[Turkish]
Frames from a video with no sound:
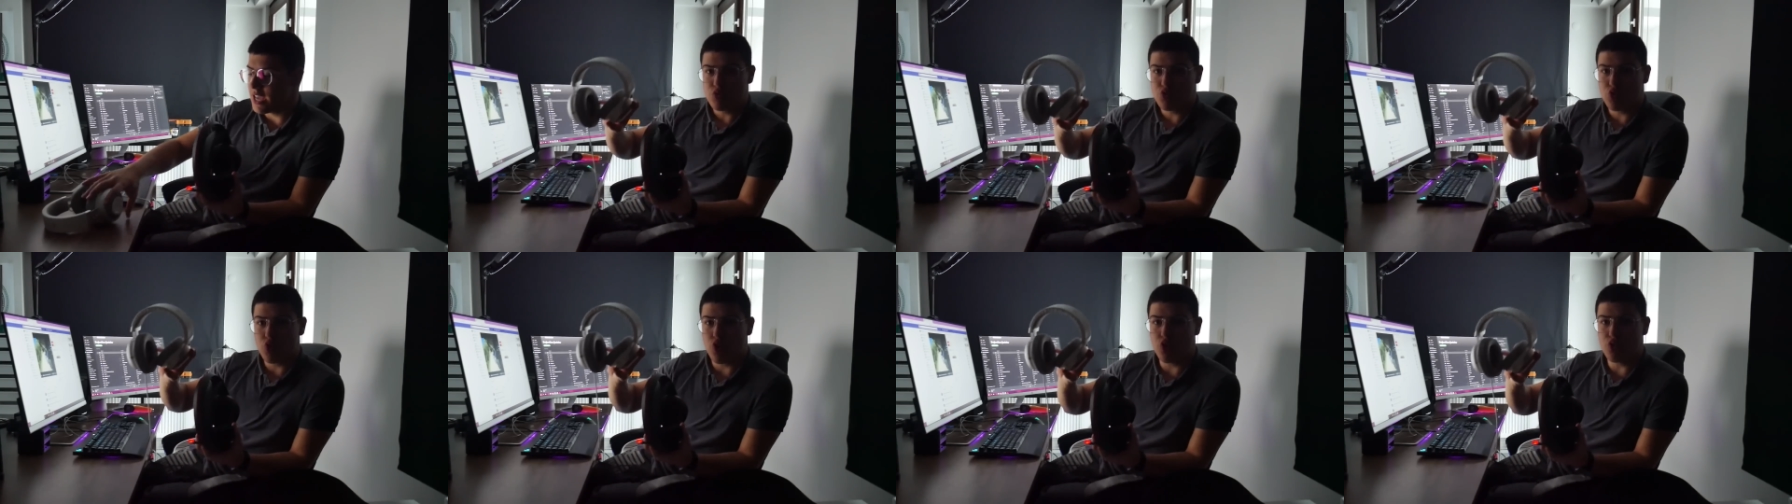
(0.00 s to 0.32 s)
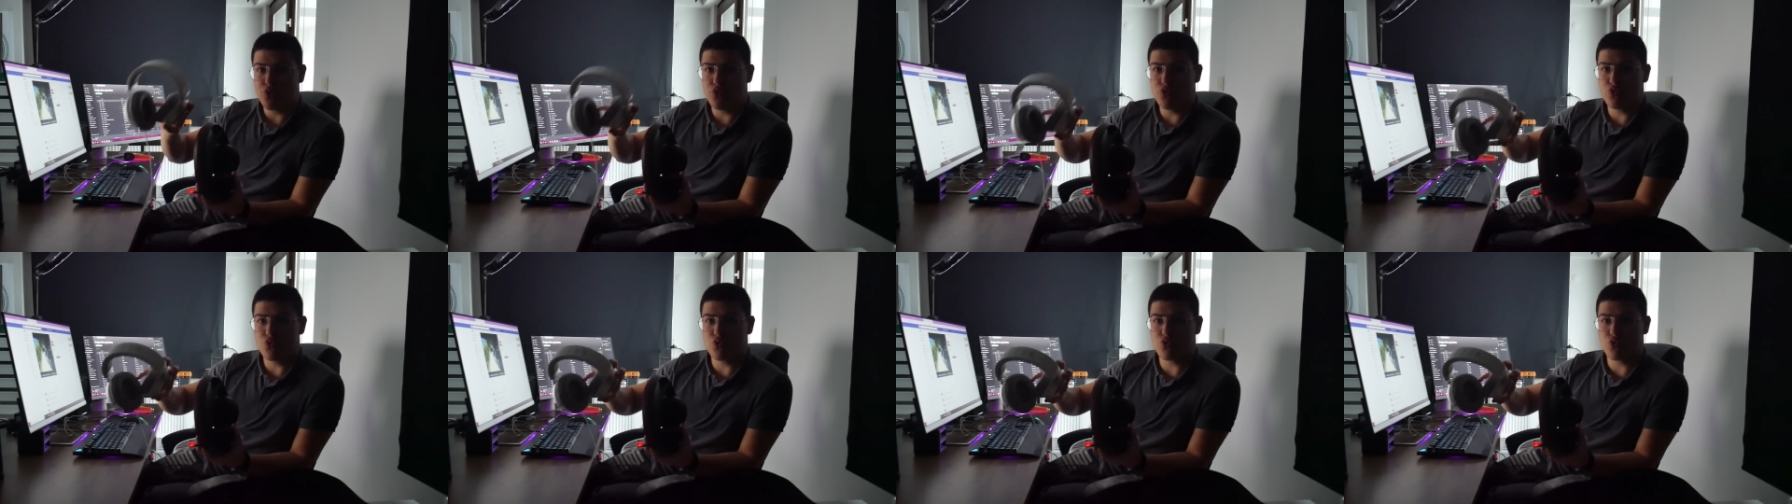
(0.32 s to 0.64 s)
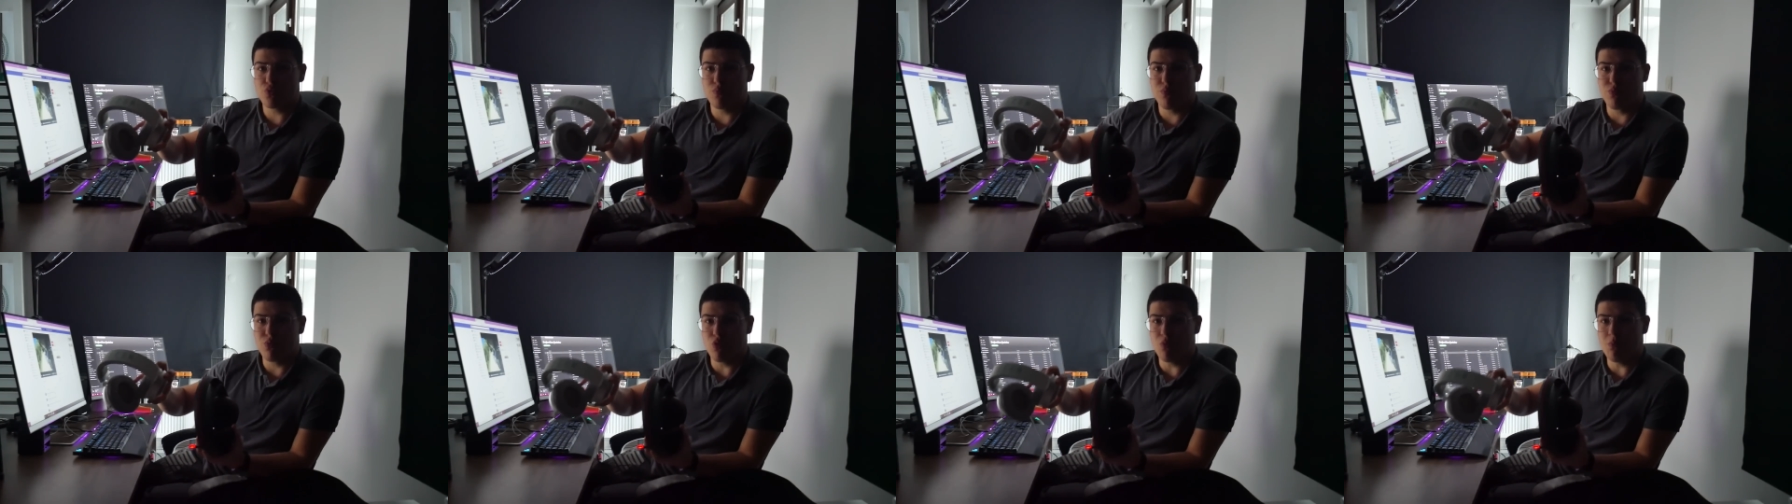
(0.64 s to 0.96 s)

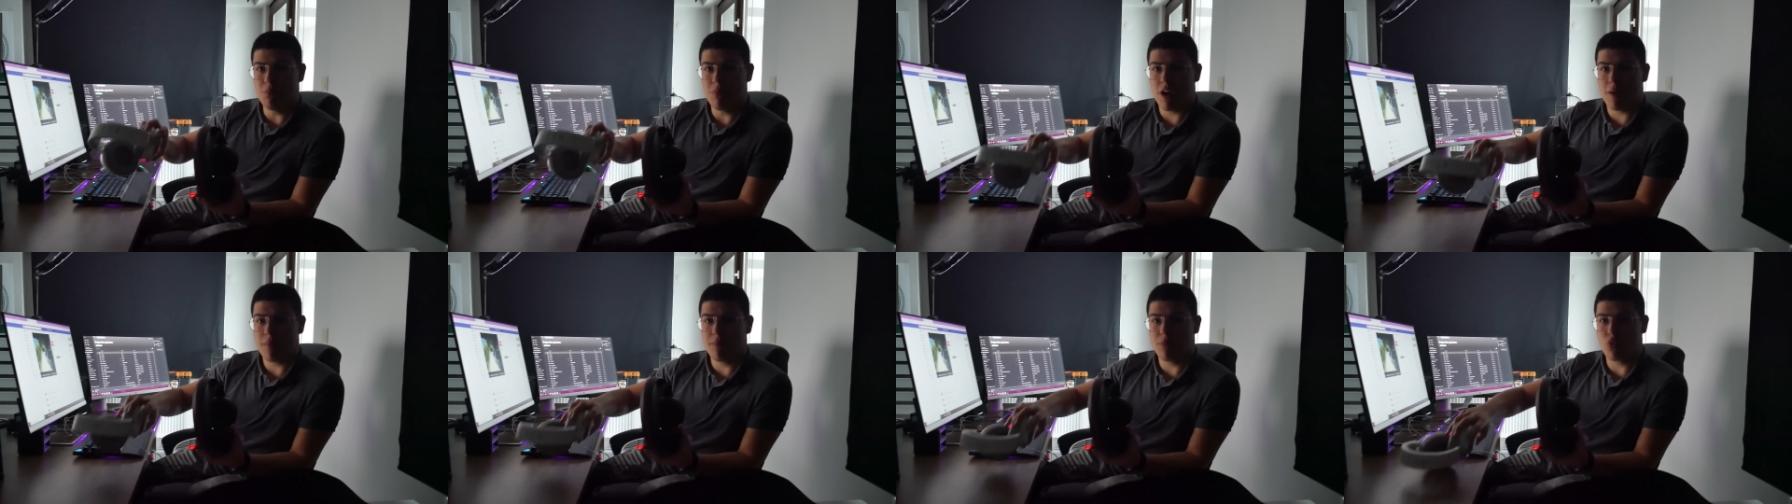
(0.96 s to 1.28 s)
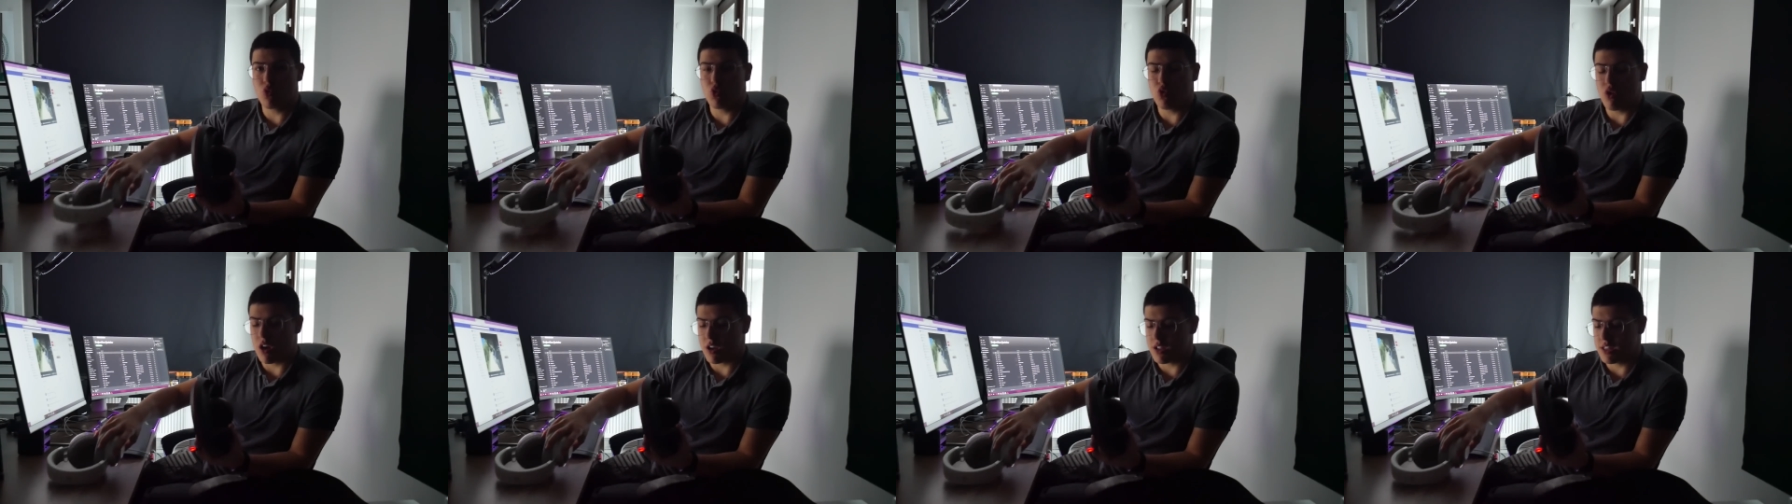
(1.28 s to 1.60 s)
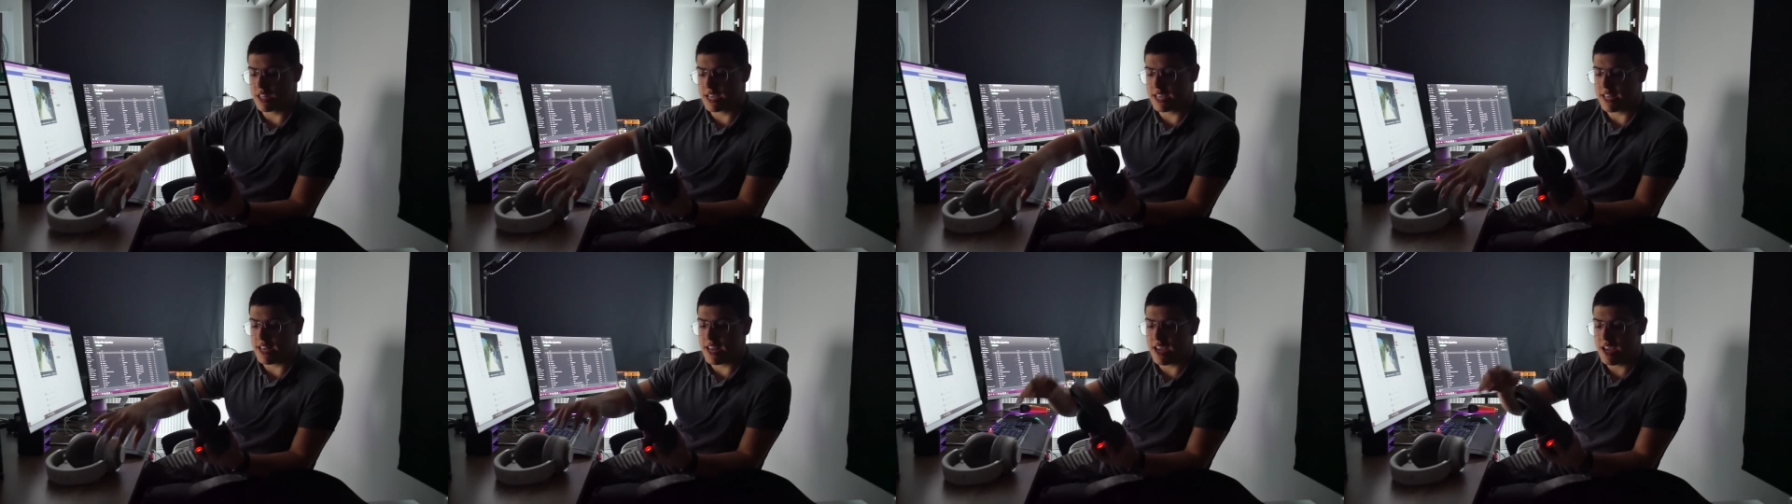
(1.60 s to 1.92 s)
soğutucusu bulunmayan bir
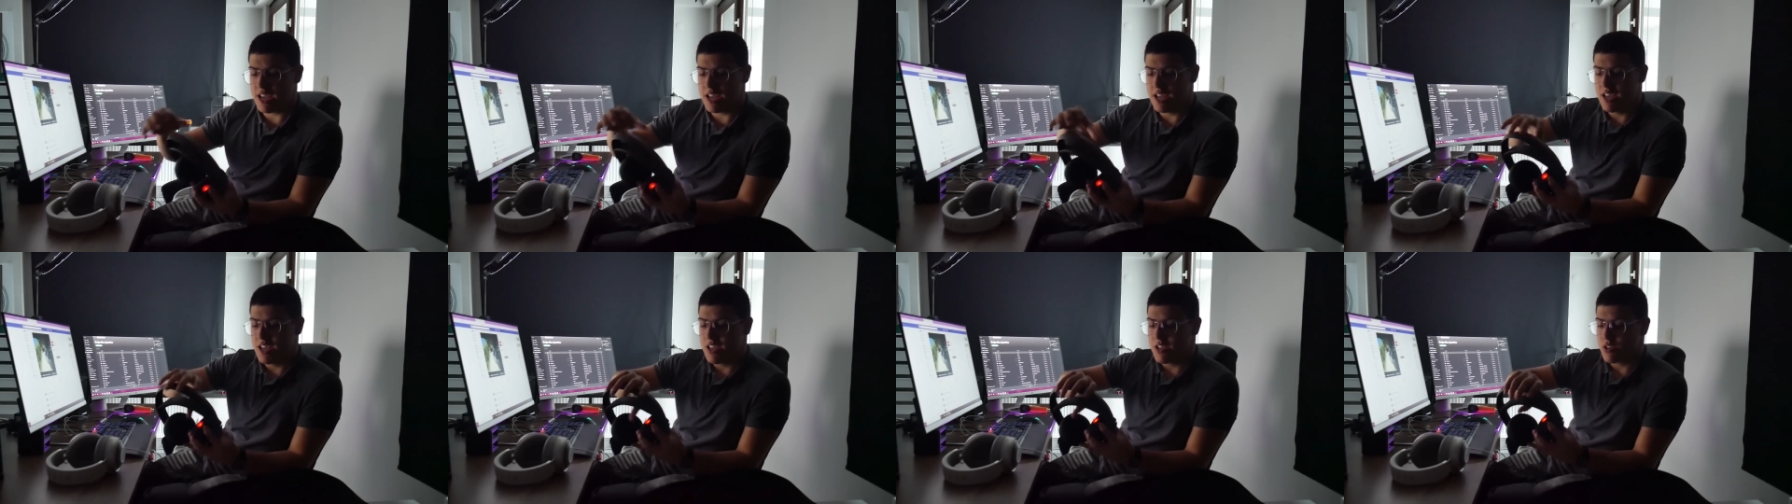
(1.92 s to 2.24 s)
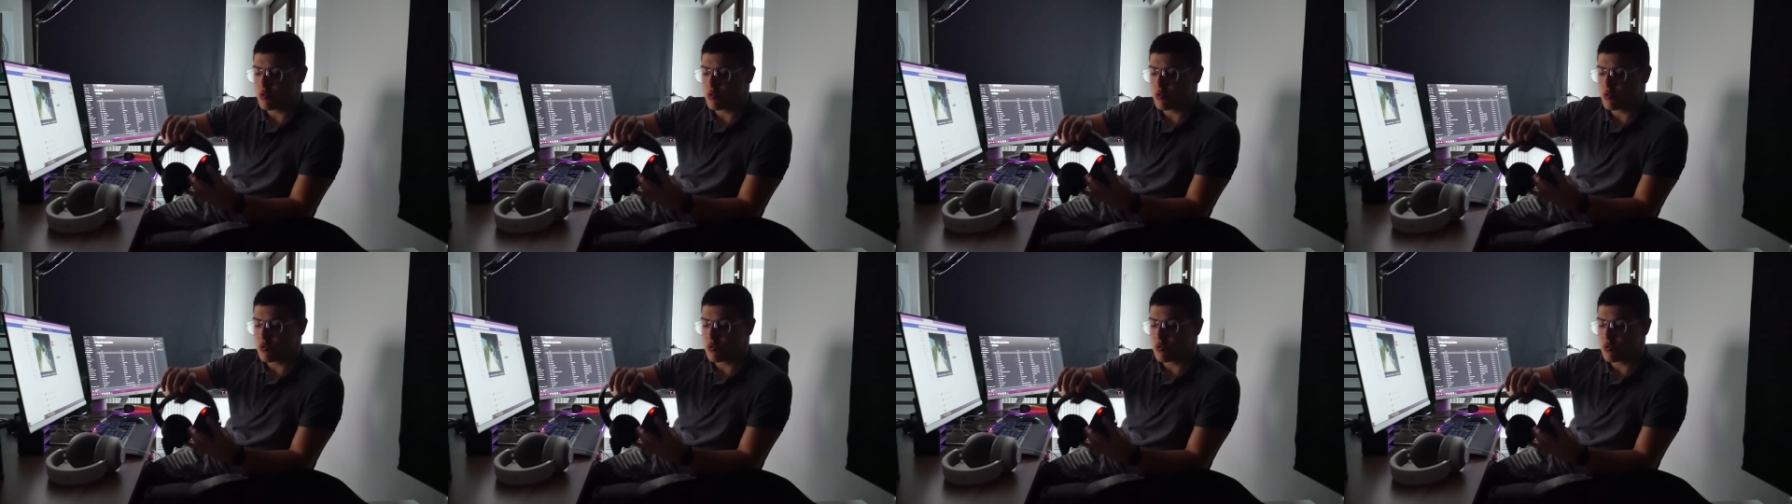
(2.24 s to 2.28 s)
kulaklık ile